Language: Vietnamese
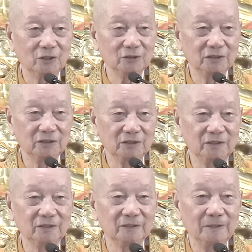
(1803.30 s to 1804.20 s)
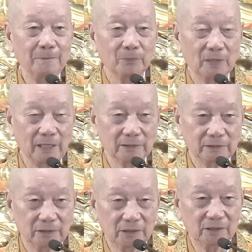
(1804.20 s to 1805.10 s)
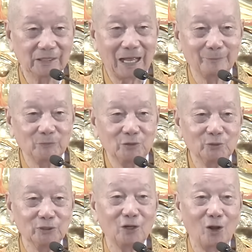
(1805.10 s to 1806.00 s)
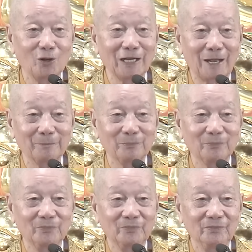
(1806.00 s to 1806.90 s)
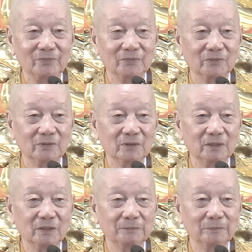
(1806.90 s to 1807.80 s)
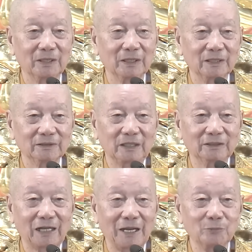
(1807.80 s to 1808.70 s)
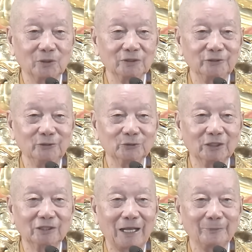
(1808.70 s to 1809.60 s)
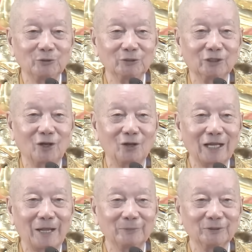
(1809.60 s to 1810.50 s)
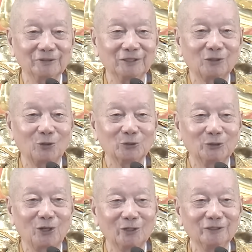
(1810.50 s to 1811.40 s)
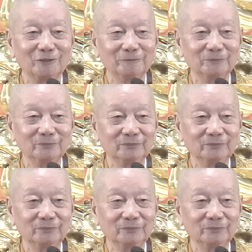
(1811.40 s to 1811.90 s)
có những người đó là thích làm những chuyện khó làm. Mà tất cả mọi người đều thích làm những chuyện khó làm á, thì còn chuyện khó nữa không?